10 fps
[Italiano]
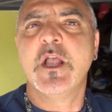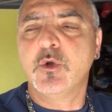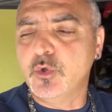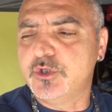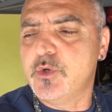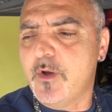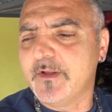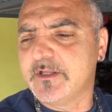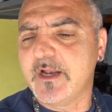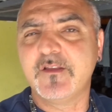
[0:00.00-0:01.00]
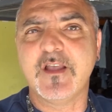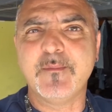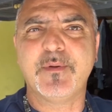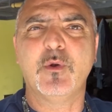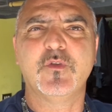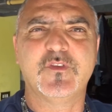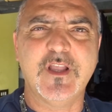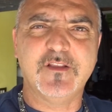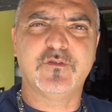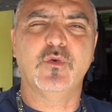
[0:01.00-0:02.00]
continuava a dare sempre lo
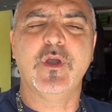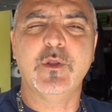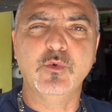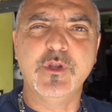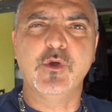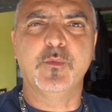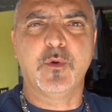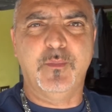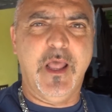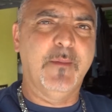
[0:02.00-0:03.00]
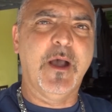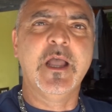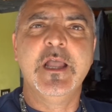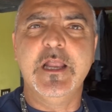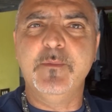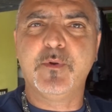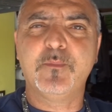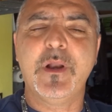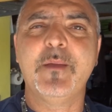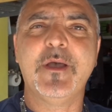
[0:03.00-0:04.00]
stesso ed unico problema. Il
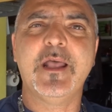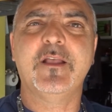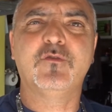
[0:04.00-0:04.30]
problema era